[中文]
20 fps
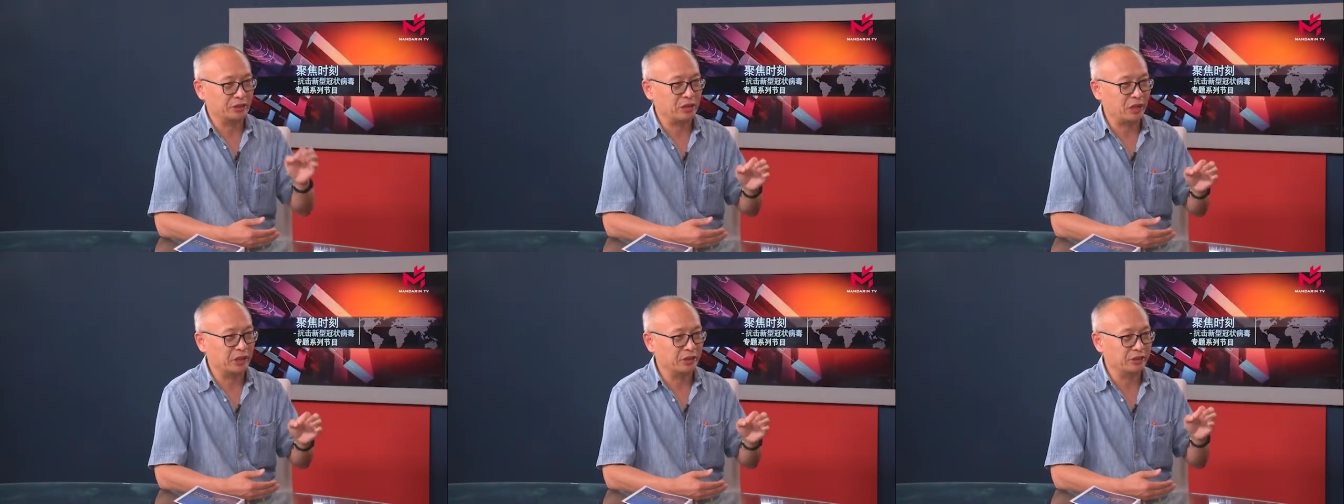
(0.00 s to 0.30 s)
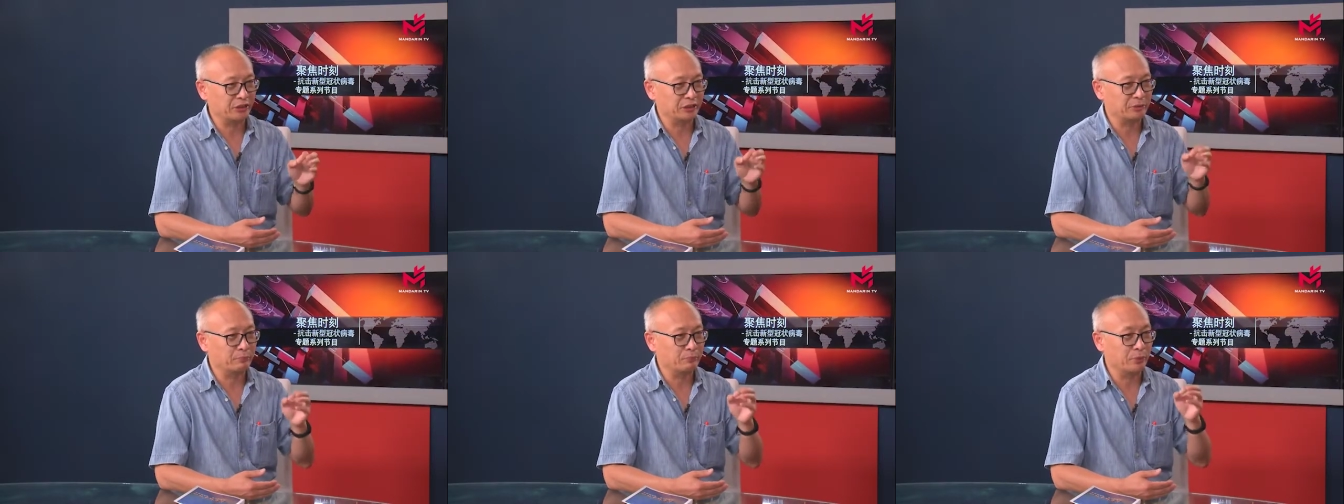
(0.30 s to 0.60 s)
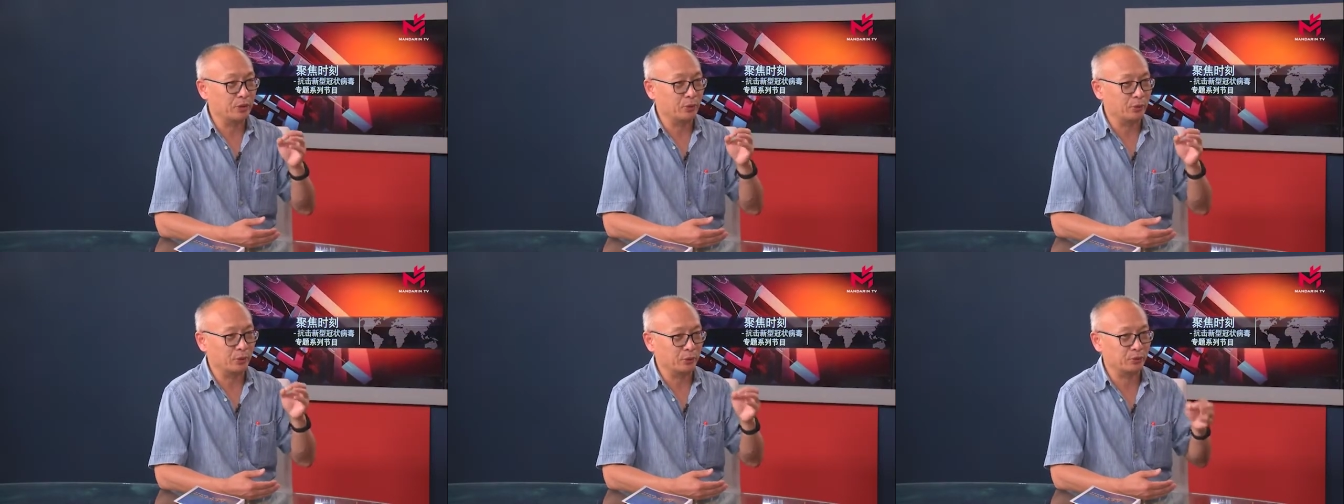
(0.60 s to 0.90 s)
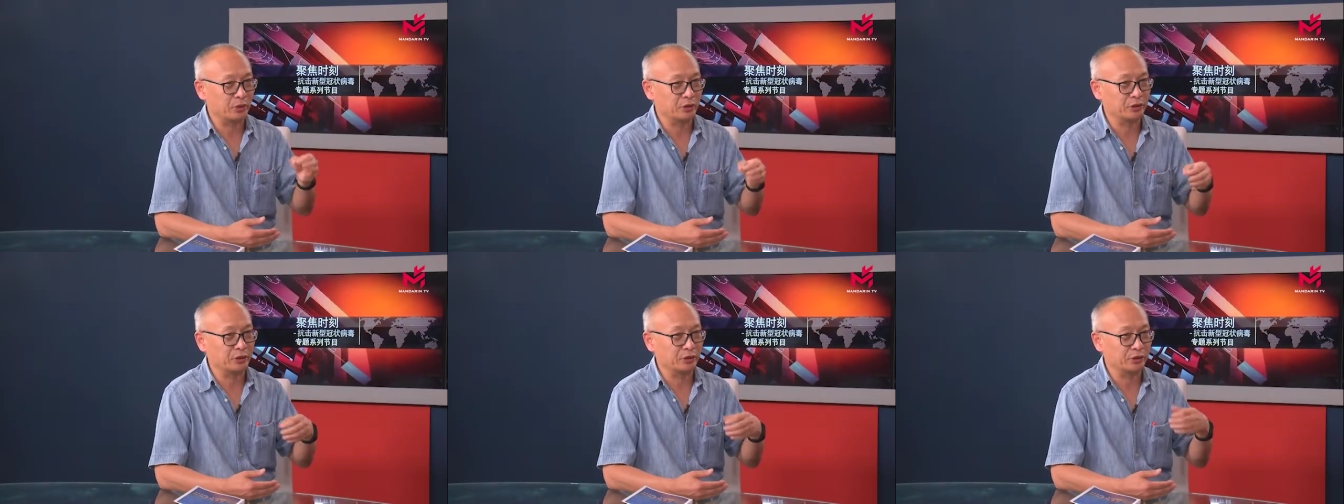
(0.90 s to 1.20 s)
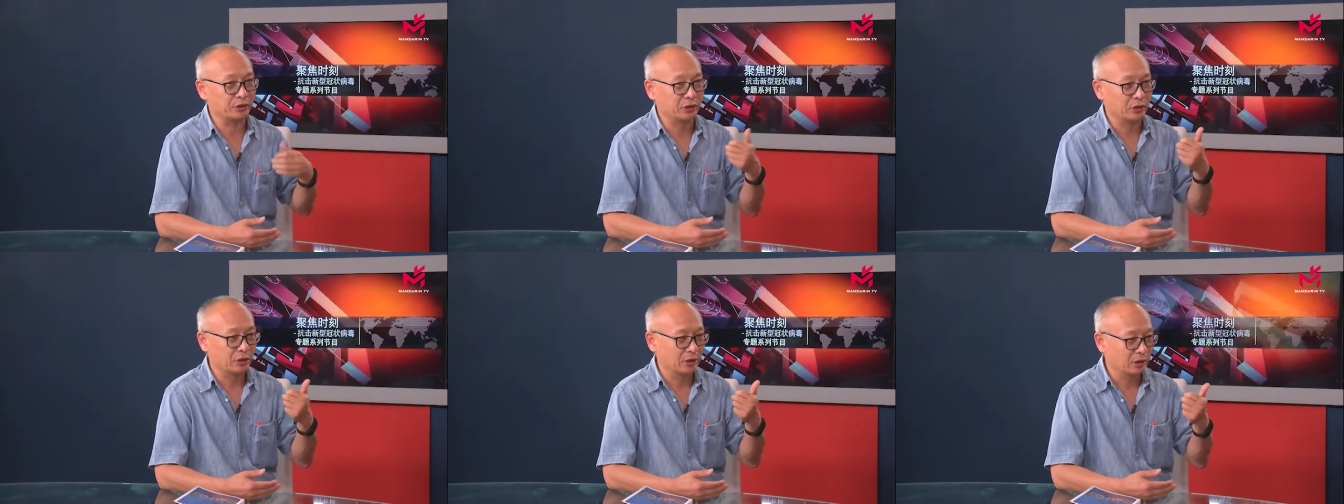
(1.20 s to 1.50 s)
当时没有说
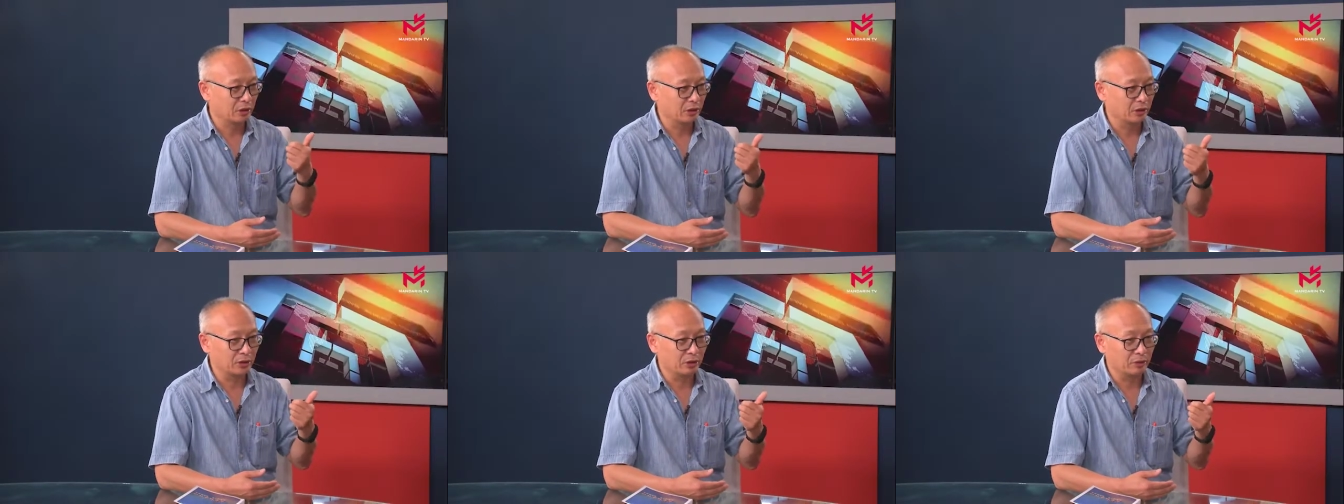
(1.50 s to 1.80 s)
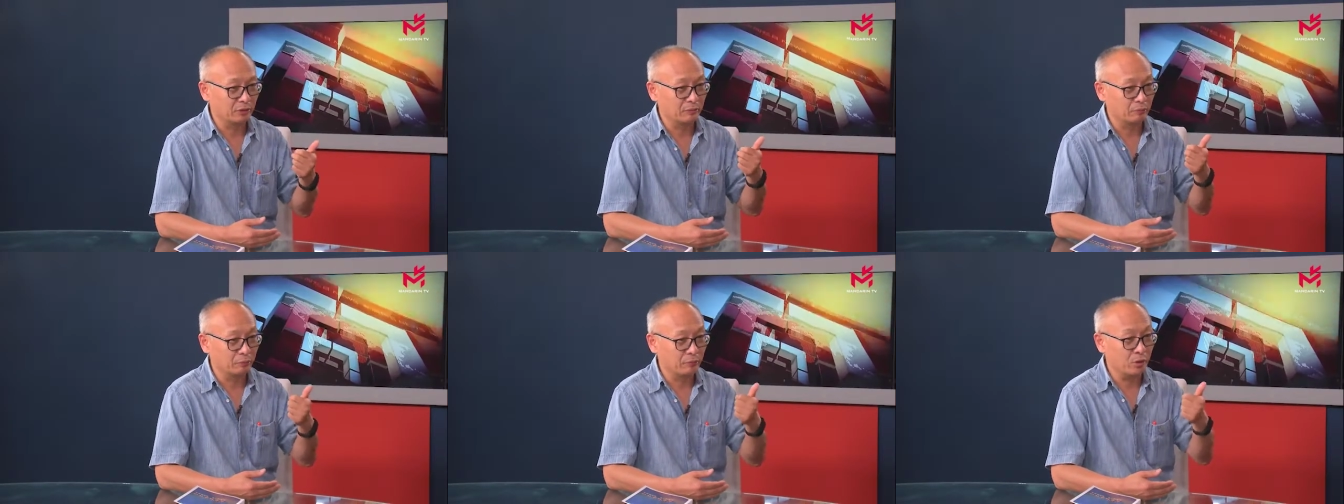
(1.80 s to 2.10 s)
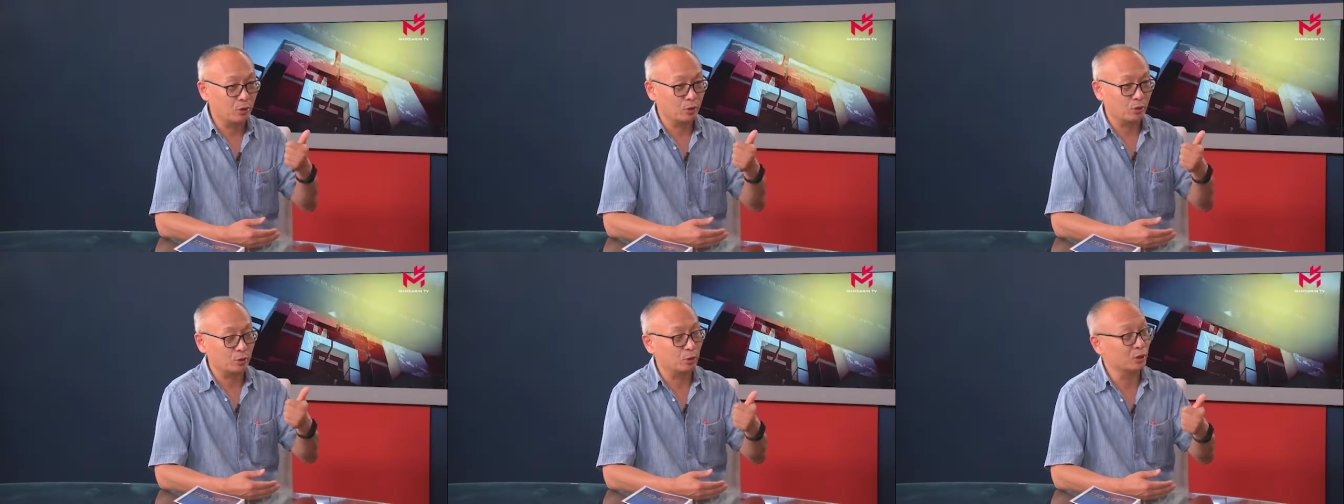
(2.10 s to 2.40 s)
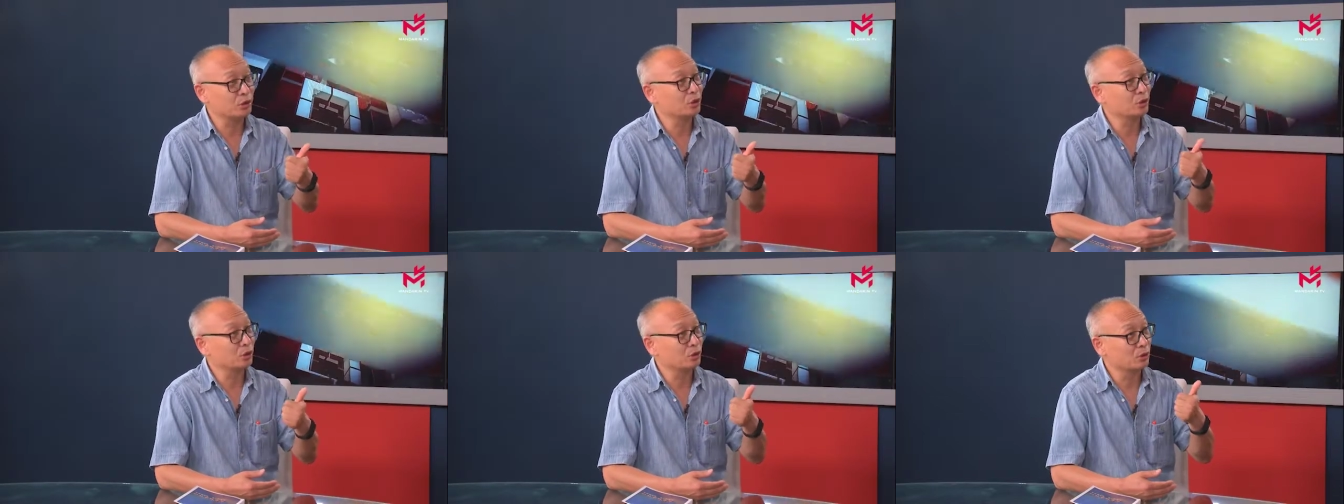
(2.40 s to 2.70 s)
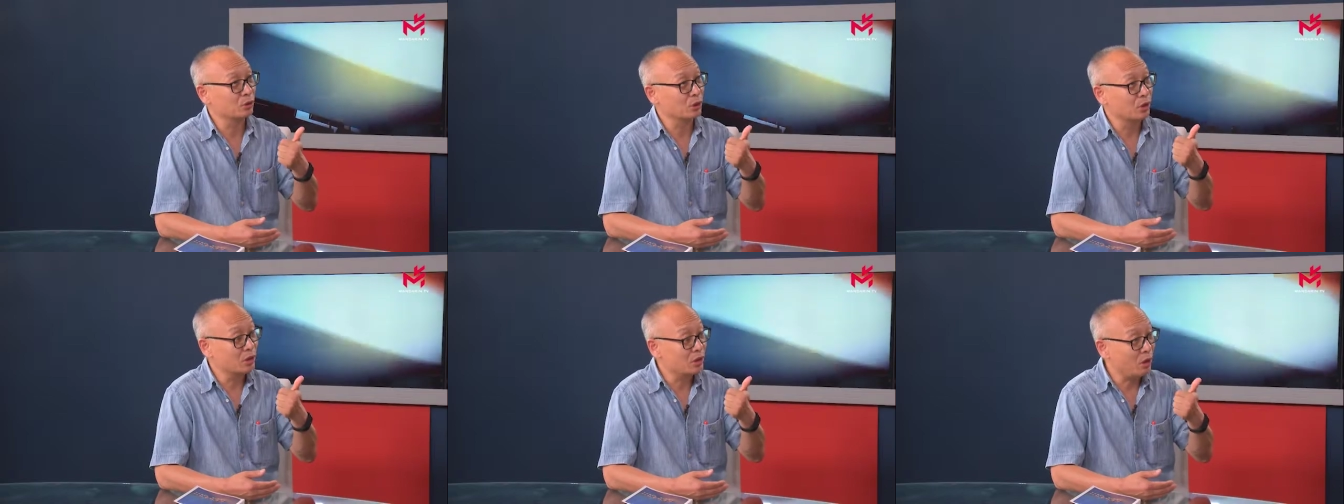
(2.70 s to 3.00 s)
是呃没有说
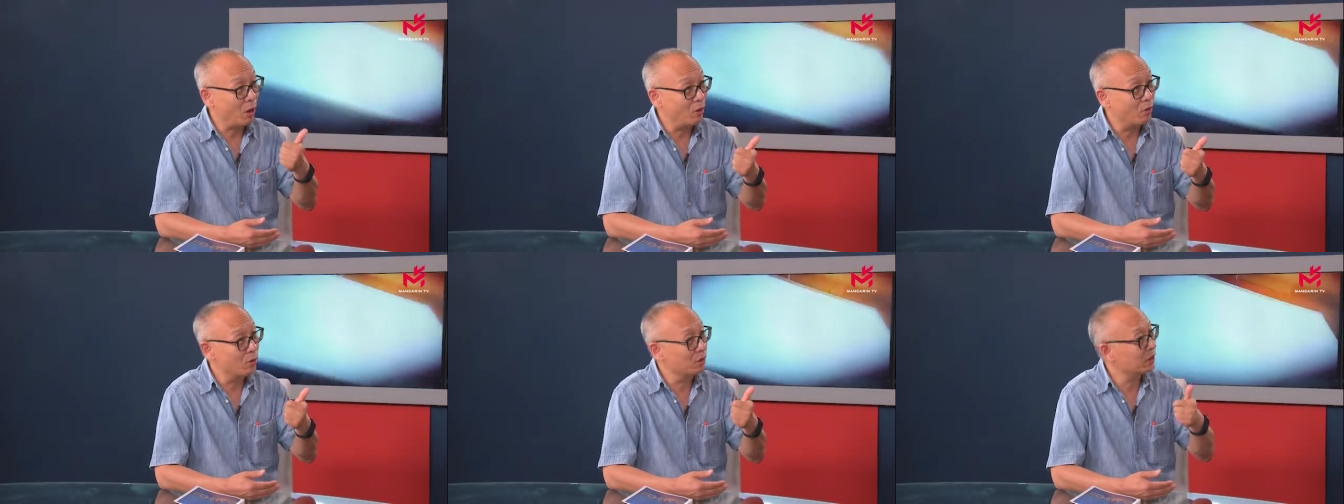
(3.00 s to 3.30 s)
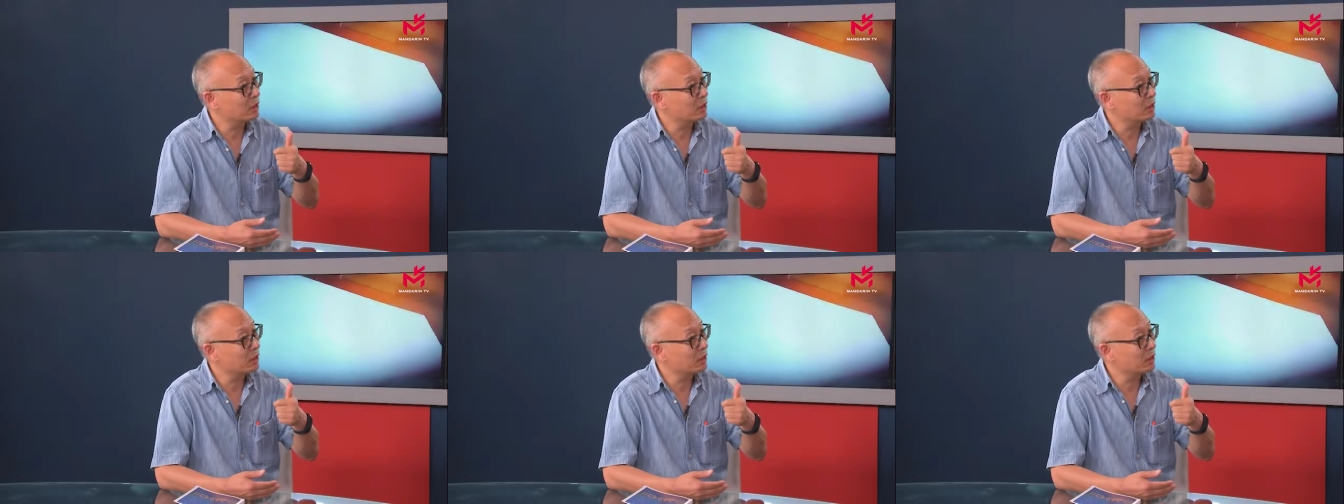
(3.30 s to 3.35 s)
是药，